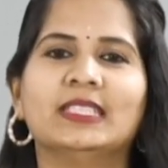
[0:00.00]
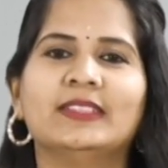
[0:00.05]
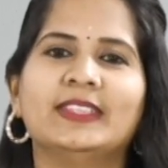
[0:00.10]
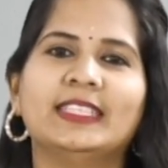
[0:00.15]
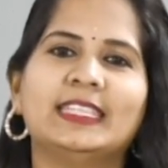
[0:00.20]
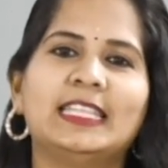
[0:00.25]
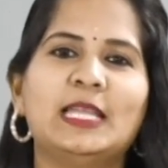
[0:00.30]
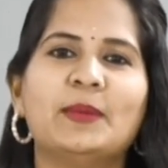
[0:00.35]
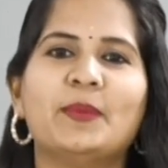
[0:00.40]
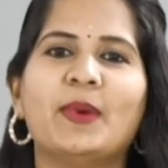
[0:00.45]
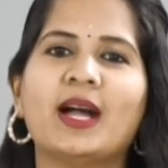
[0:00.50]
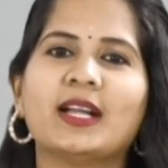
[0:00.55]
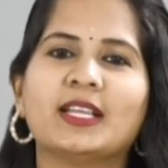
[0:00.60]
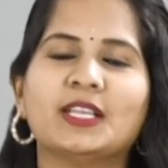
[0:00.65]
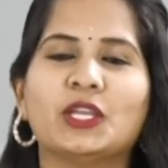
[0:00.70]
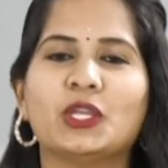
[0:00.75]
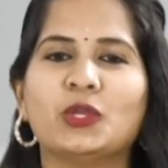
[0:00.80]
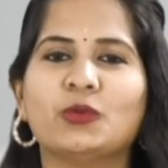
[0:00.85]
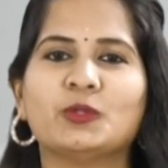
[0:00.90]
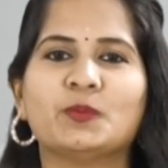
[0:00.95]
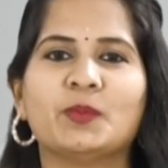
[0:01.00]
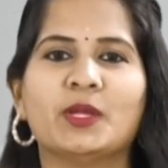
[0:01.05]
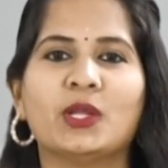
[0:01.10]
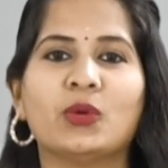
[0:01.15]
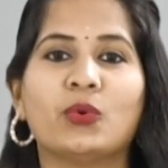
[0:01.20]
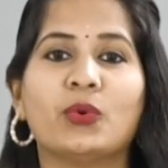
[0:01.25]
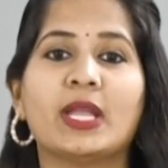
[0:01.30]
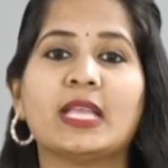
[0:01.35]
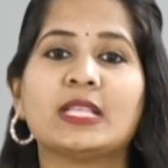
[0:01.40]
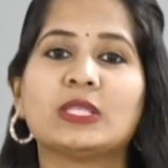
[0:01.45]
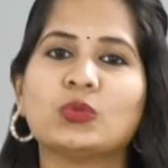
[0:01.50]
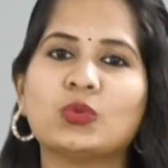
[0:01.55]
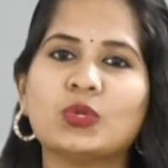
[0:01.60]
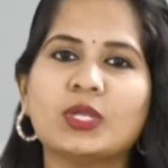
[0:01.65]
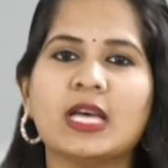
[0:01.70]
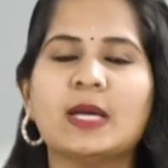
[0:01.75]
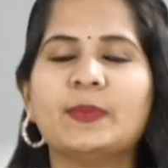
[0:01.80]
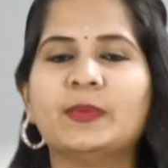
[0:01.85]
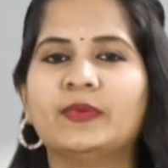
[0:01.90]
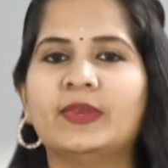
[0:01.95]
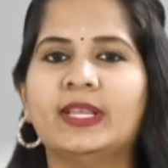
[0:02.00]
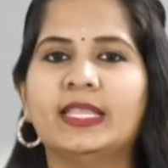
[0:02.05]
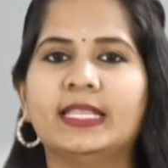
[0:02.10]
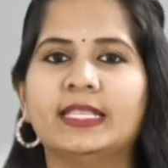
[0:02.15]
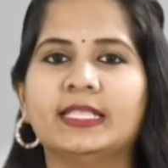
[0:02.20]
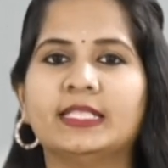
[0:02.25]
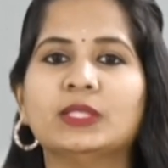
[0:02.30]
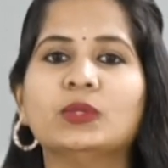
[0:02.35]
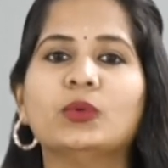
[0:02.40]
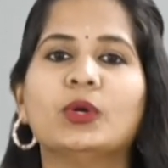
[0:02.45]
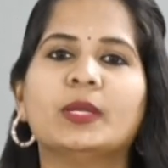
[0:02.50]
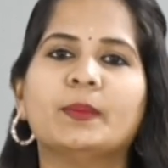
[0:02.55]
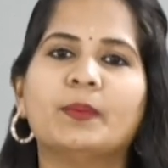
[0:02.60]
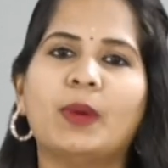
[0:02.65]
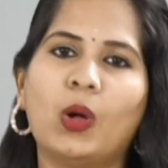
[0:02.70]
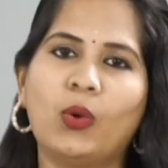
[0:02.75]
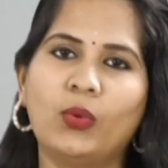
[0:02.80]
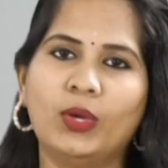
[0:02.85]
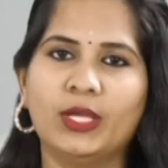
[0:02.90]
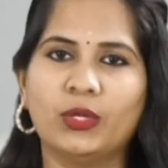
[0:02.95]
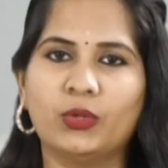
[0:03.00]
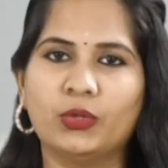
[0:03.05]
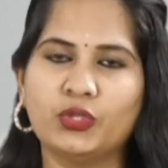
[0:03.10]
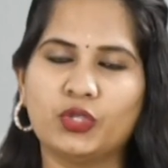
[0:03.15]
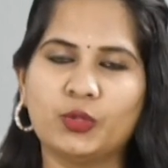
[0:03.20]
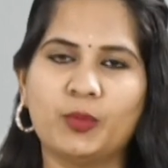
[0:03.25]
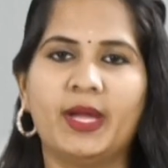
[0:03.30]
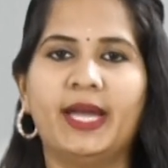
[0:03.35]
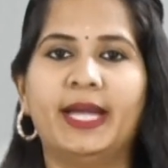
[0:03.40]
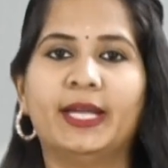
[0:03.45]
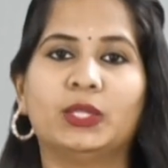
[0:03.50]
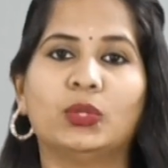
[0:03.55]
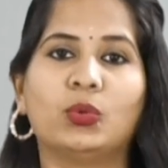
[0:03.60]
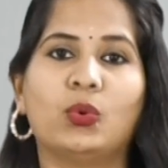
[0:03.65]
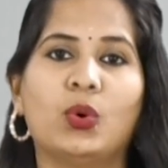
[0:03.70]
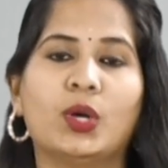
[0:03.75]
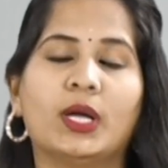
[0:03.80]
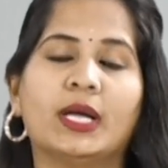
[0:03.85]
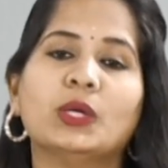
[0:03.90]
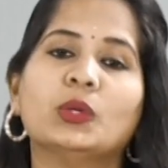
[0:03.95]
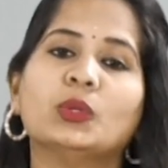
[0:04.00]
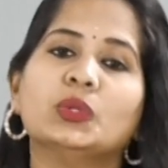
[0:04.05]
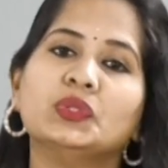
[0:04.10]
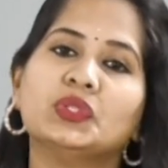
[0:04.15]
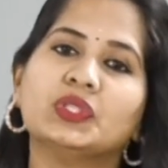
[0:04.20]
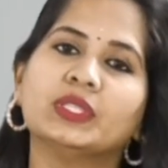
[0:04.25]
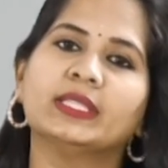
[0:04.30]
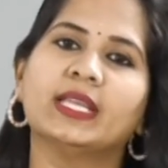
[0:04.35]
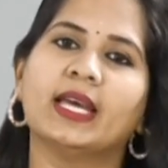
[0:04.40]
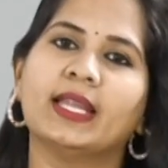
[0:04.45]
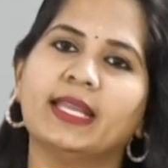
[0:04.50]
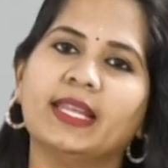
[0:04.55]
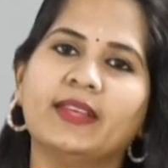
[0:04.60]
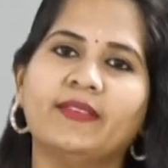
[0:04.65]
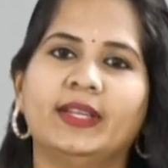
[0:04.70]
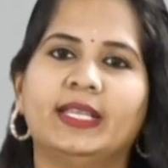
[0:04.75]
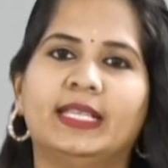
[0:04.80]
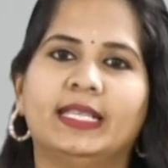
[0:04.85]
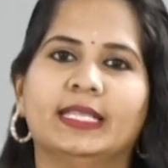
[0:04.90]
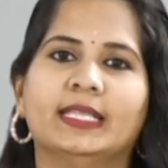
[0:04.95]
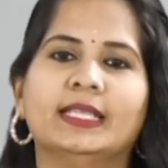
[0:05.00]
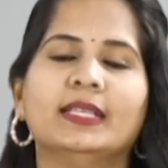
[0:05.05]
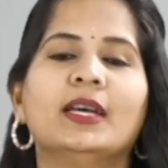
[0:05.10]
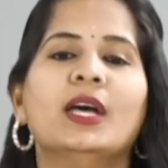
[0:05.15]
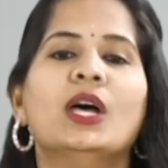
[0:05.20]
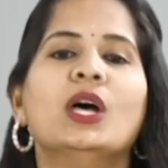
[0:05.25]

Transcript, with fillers: வெத்தில பாக்குக்கு யூஸ் பண்ணக்கூடிய சுண்ணாம்பு வந்துட்டு ஒரு பவுல்ல கொஞ்சமா எடுத்துக்கோங்க கொஞ்சம் தண்ணி விட்டு